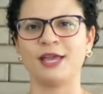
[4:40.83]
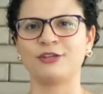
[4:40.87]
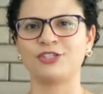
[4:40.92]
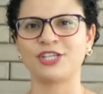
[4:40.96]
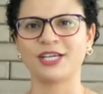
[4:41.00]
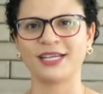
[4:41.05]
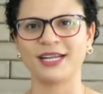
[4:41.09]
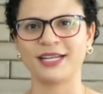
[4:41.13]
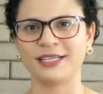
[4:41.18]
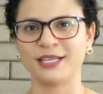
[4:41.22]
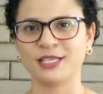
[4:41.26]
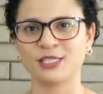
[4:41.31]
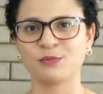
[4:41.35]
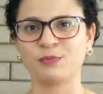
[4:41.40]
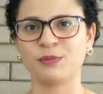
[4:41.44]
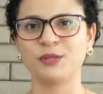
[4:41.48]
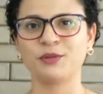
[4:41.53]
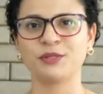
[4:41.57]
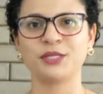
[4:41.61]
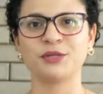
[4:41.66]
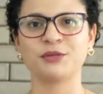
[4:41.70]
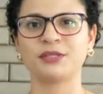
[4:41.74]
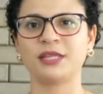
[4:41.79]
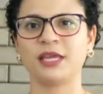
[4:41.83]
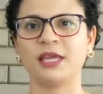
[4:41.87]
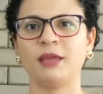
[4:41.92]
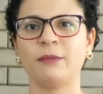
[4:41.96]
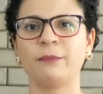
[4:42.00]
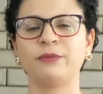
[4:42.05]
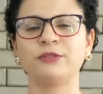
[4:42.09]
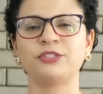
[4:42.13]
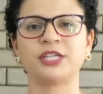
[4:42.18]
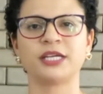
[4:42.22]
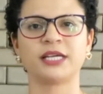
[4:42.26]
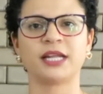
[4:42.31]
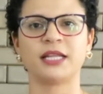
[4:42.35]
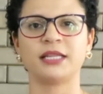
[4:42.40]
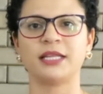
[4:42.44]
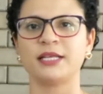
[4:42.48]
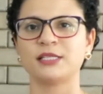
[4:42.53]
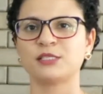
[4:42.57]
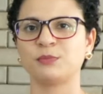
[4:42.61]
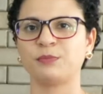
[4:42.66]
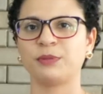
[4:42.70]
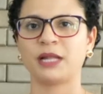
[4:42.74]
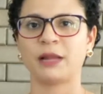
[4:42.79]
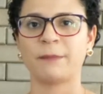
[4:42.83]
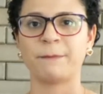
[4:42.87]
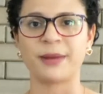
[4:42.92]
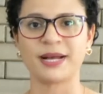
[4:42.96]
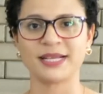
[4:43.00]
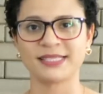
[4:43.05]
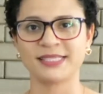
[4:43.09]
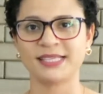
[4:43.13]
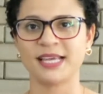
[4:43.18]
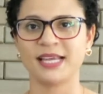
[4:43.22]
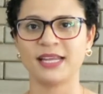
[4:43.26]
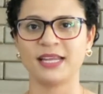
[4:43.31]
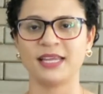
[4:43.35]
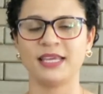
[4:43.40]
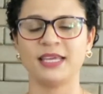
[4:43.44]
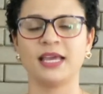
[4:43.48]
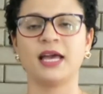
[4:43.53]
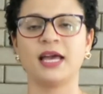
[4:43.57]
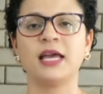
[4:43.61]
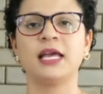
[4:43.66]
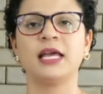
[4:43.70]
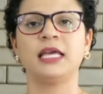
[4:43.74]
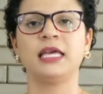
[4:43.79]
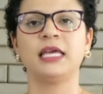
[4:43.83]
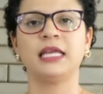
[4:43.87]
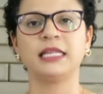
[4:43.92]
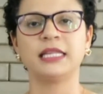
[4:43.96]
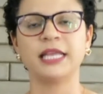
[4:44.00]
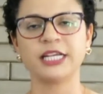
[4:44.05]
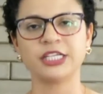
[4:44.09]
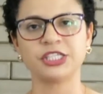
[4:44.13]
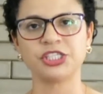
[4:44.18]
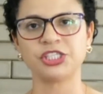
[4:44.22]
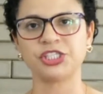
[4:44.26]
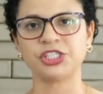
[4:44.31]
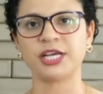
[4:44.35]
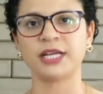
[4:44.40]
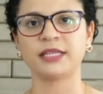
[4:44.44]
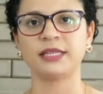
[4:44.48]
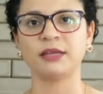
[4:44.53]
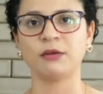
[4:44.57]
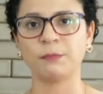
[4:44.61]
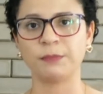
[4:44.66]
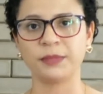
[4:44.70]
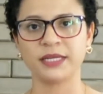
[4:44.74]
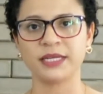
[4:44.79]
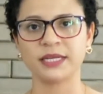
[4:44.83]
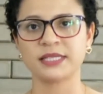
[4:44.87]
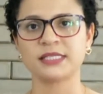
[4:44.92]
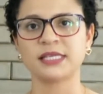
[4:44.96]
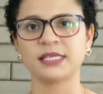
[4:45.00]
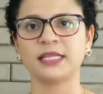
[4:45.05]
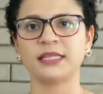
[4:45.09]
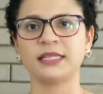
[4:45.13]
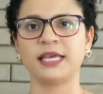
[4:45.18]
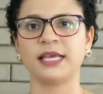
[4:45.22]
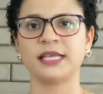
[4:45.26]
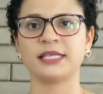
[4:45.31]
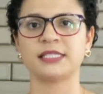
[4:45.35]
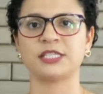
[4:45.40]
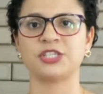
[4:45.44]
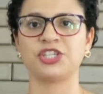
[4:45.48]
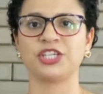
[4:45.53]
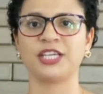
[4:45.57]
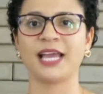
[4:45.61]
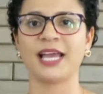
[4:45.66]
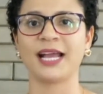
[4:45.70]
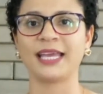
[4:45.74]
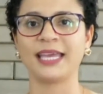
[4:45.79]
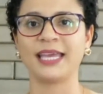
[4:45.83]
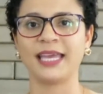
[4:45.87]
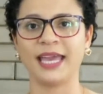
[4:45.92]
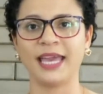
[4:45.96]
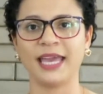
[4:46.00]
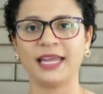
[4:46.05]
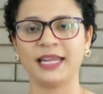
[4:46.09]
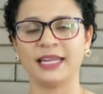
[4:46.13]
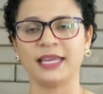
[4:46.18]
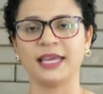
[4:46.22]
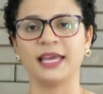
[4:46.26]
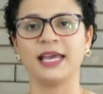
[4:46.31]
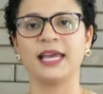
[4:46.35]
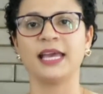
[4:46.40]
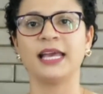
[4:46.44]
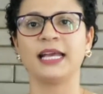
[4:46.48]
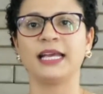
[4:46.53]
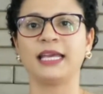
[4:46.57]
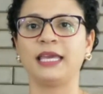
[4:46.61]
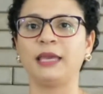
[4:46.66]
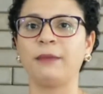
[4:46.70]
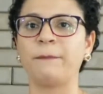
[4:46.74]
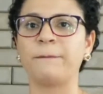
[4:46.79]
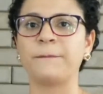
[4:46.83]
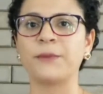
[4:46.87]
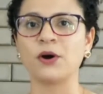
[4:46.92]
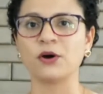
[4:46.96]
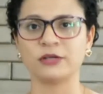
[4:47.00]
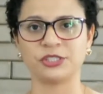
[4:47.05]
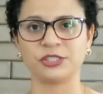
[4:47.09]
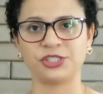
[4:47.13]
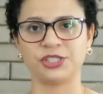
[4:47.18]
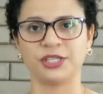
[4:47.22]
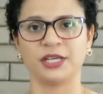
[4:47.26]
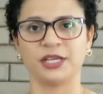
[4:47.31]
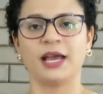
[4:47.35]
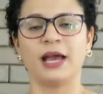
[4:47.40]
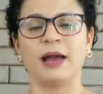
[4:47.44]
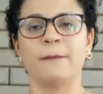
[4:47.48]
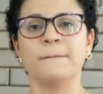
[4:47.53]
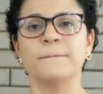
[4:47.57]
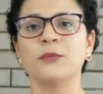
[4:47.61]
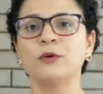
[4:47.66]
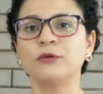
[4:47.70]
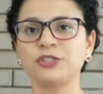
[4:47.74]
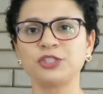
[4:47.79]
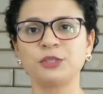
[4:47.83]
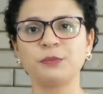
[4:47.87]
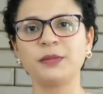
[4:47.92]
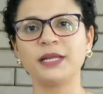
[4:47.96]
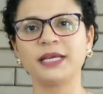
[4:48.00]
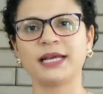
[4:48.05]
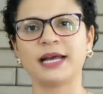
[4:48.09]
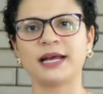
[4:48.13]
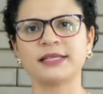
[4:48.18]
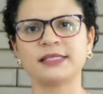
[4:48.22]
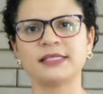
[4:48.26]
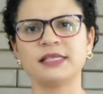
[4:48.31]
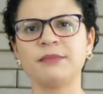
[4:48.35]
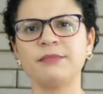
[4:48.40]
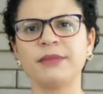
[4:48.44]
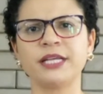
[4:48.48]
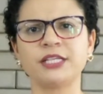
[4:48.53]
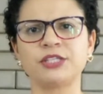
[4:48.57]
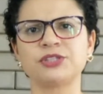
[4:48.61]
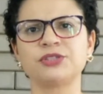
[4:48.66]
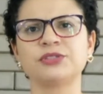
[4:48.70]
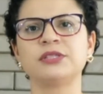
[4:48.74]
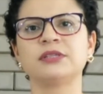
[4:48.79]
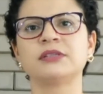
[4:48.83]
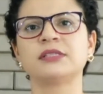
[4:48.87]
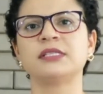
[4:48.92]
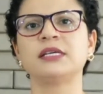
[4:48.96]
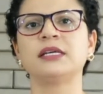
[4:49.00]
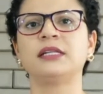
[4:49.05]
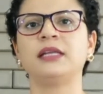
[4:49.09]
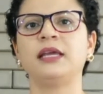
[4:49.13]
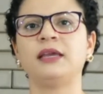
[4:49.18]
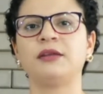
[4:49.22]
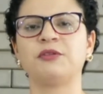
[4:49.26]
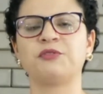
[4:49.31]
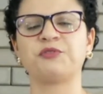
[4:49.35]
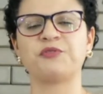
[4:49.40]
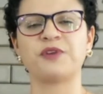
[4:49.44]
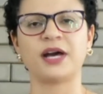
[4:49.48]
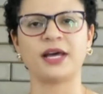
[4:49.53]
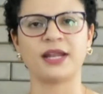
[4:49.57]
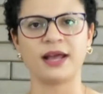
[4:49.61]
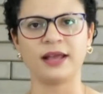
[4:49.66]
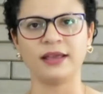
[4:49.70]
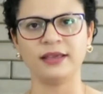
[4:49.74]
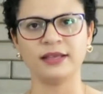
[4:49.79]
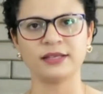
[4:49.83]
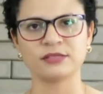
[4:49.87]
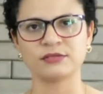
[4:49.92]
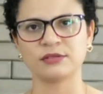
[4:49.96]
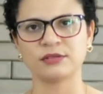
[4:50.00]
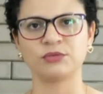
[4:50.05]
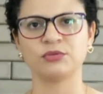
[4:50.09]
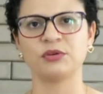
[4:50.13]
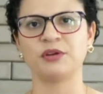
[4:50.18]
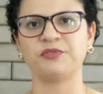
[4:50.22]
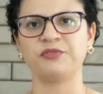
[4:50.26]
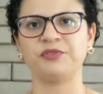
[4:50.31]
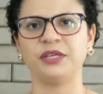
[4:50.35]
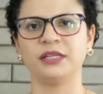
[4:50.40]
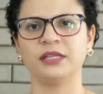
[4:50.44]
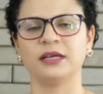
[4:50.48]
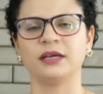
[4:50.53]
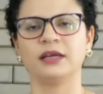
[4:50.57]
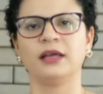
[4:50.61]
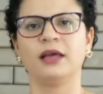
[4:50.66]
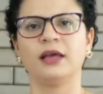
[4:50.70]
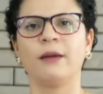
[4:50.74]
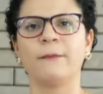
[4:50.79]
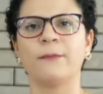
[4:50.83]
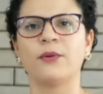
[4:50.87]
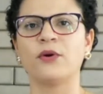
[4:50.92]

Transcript: Eu te agradeço pelo teu tempo, te agradeço pela parceria e desde já tenho plena certeza de que aquele que pode multiplicar sementes no teu celeiro, fará isso na tua vida.